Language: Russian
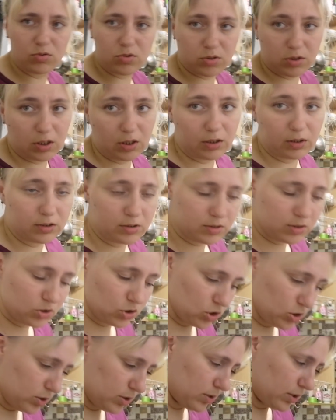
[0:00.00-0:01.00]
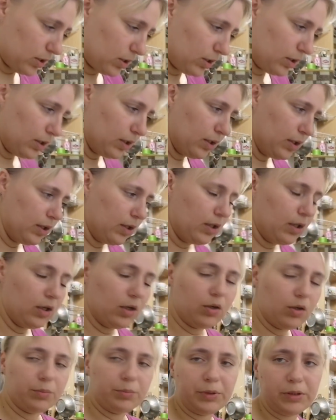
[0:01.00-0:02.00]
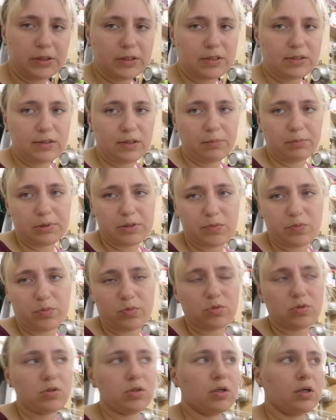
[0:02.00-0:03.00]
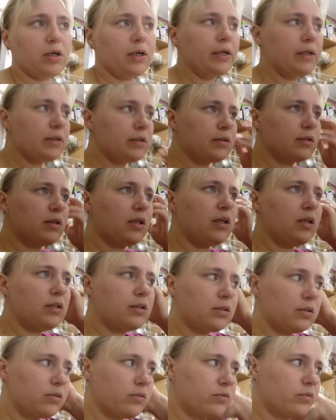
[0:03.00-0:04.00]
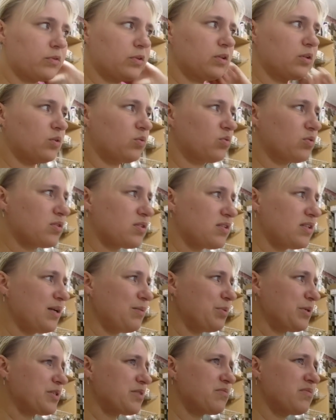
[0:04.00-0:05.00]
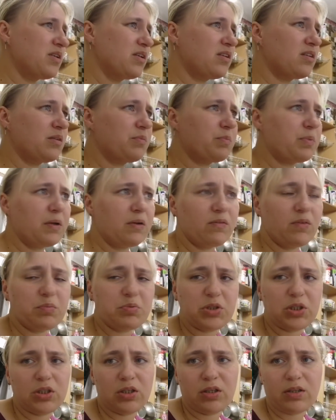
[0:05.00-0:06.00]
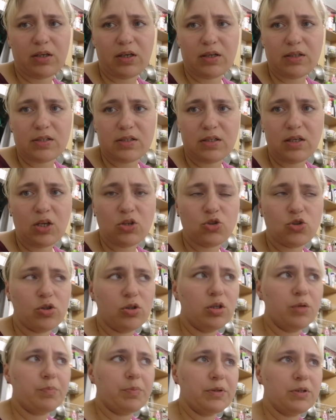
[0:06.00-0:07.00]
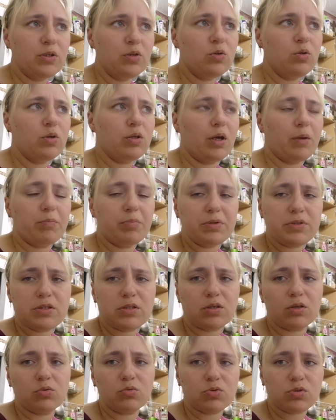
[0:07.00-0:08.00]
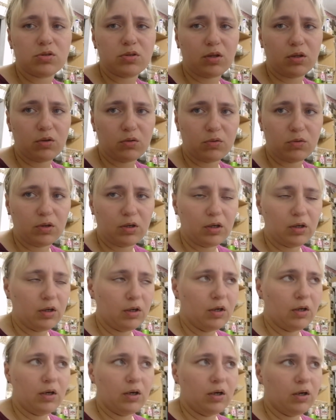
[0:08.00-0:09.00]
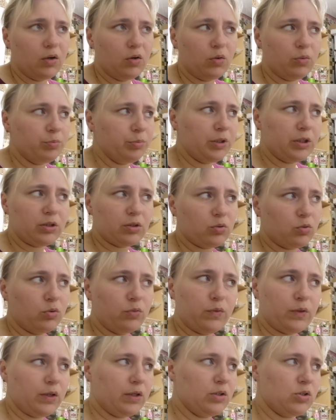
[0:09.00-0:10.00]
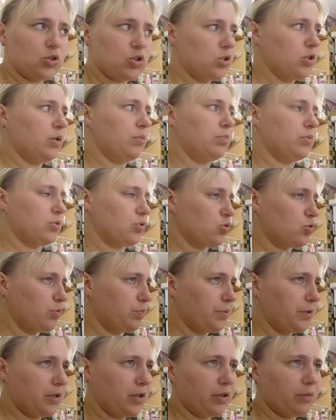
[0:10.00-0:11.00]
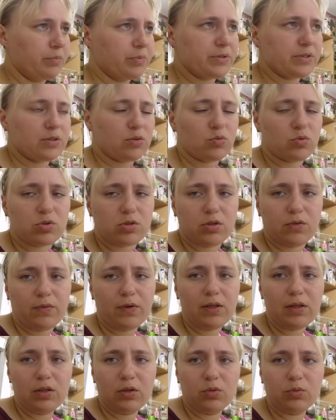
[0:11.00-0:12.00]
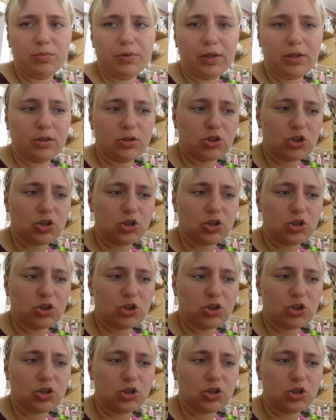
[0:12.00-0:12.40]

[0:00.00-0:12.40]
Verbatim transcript: Устала, если честно. У меня слабость просто какая-то, знаете, это вот слабость мне это прям вообще не нравится. Я что не поделаю, я быстро устаю. У меня такого раньше не было, чтобы я так быстро уставала, и у меня